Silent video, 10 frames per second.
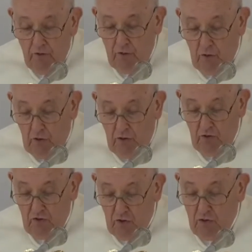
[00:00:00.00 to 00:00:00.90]

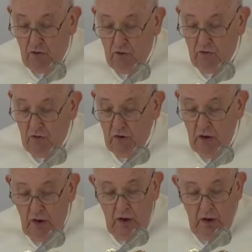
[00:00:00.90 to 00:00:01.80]
qu'est-ce que nous
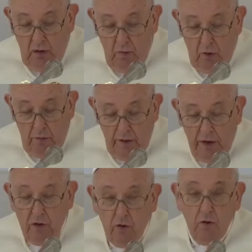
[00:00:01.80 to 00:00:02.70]
emportons
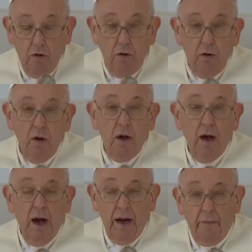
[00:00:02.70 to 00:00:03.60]
avec nous en
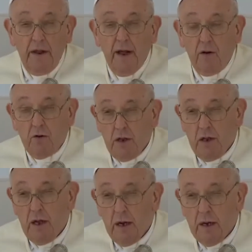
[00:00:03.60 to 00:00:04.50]
retournant
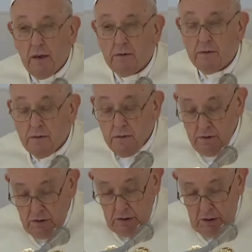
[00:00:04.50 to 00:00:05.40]
à notre vie
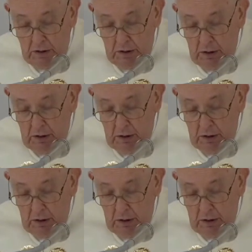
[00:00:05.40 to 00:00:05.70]
quotidienne.